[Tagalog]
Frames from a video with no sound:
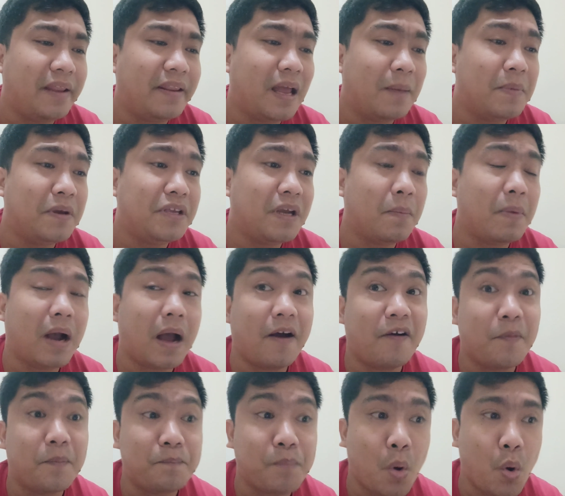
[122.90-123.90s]
ang dami niya
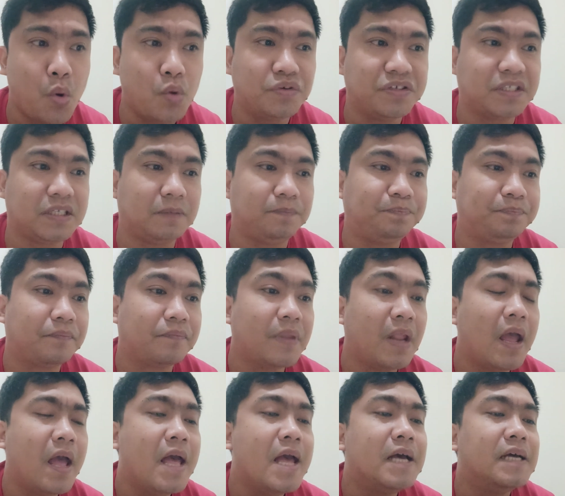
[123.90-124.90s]
mga post
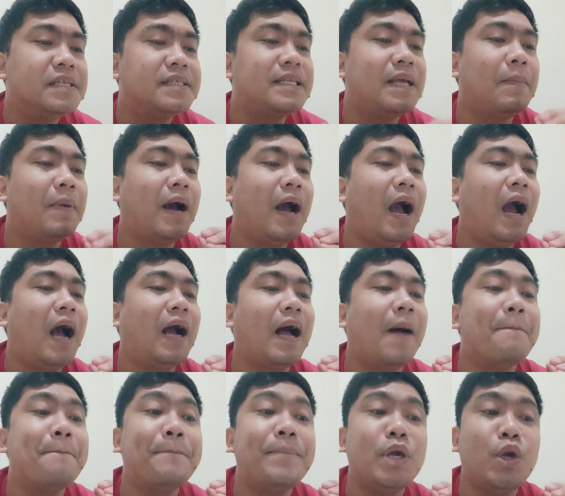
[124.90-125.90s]
sa mga
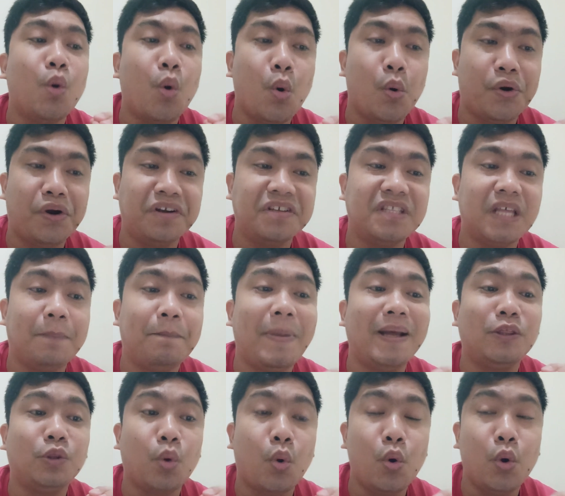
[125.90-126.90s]
kakampyurs na
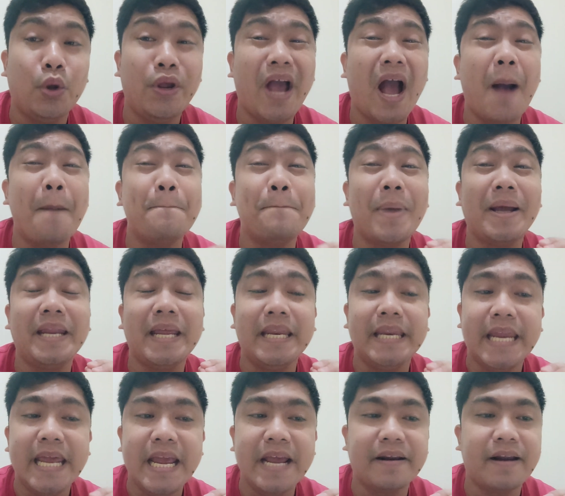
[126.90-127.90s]
patuloy ang
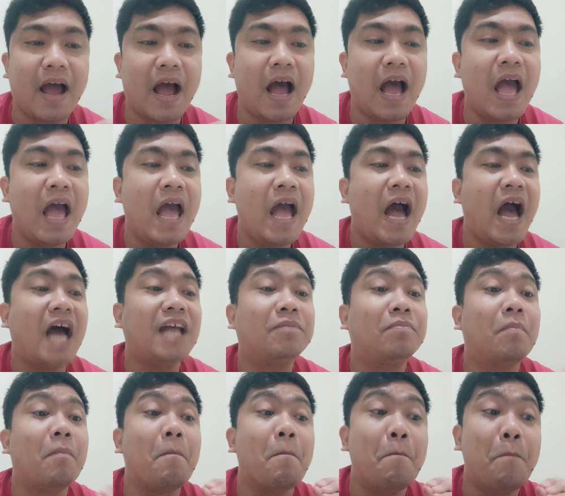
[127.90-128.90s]
paninira at
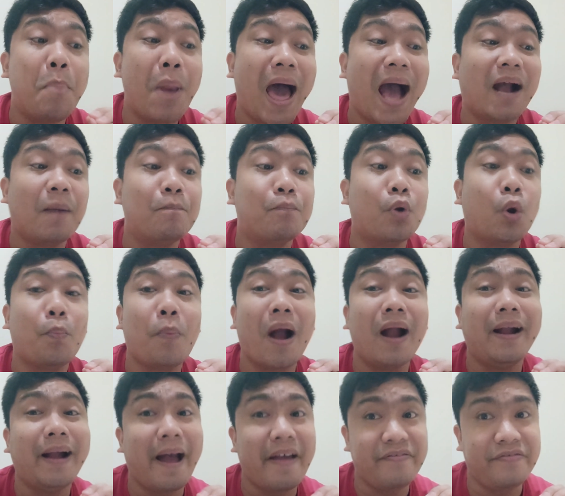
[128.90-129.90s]
black
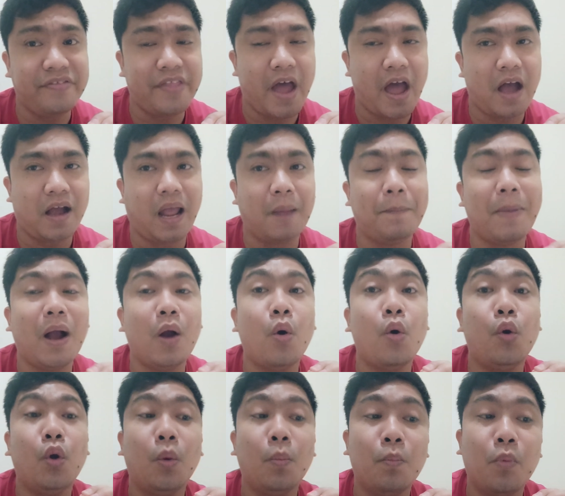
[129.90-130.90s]
propaganda kay
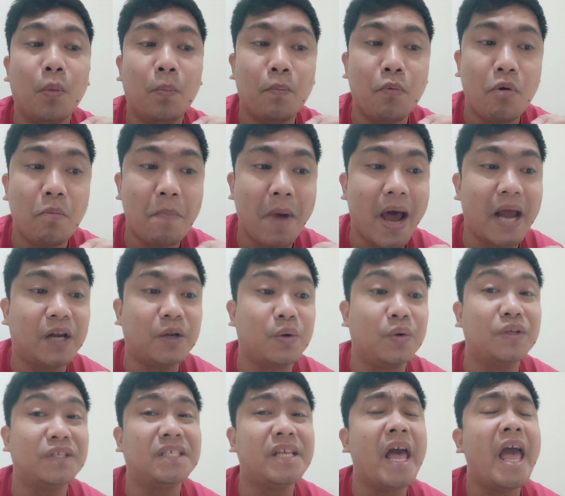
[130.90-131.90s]
Pangulong Bongbong
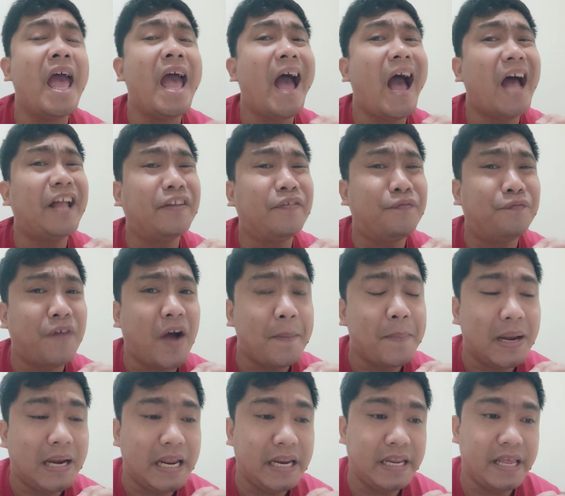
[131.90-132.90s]
Marcos at
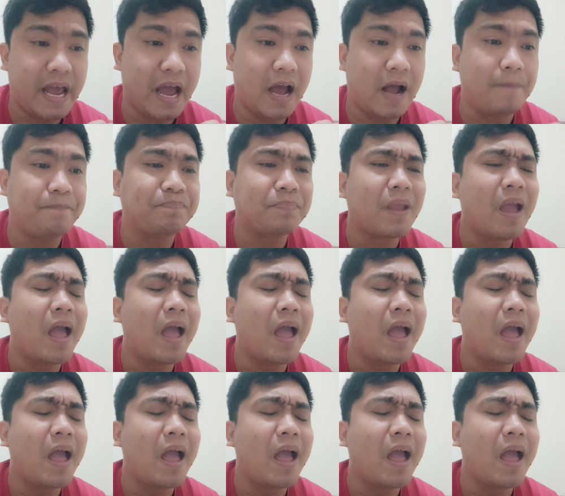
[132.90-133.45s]
family niya.